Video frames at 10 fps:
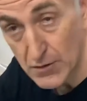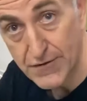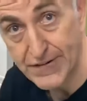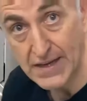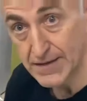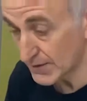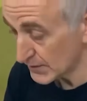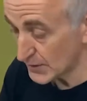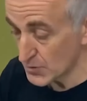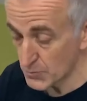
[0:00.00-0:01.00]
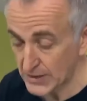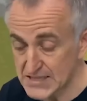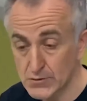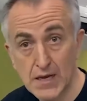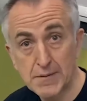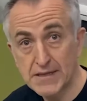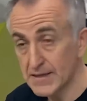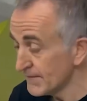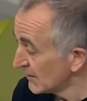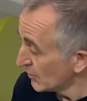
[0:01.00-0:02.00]
del fregadero y lo embocáis con la
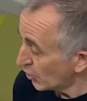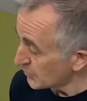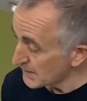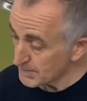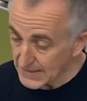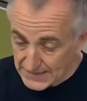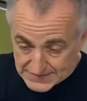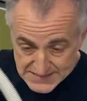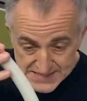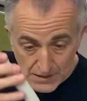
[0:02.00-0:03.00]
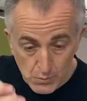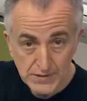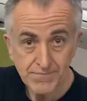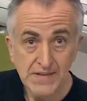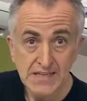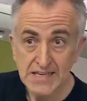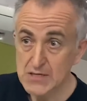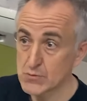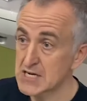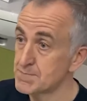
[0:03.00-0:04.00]
brida, o bien va al desagüe que
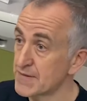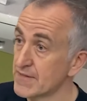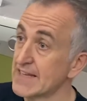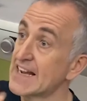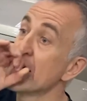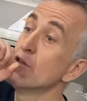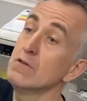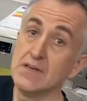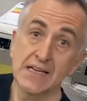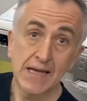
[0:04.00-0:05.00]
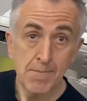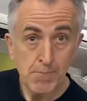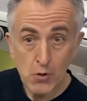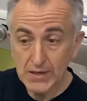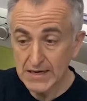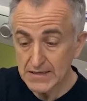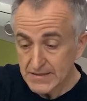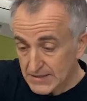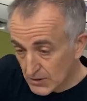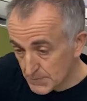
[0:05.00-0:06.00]
es una especie de caño que emboca
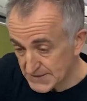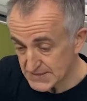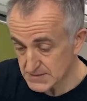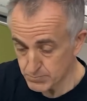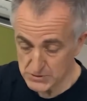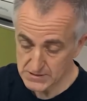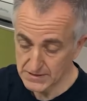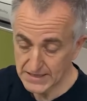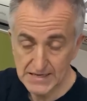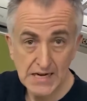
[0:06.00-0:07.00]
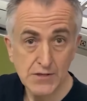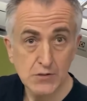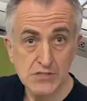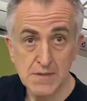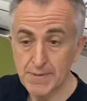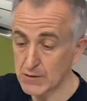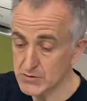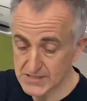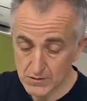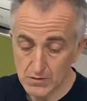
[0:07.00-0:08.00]
y lo metes, pues en general yo siempre
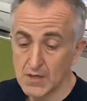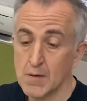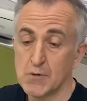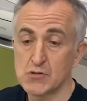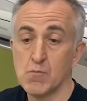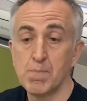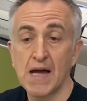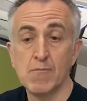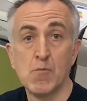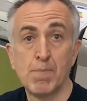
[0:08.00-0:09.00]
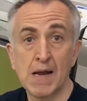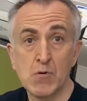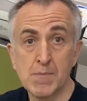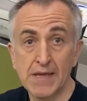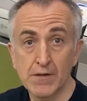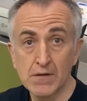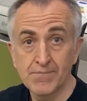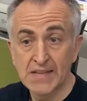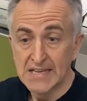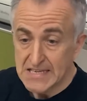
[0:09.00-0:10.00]
aconsejo pues un palmo, un palmo y medio.
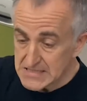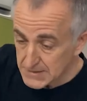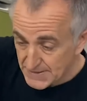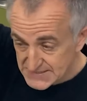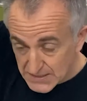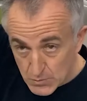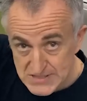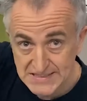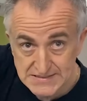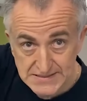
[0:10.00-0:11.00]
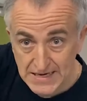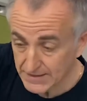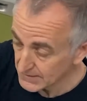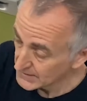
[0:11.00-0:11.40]
Si veis que cuesta entrar,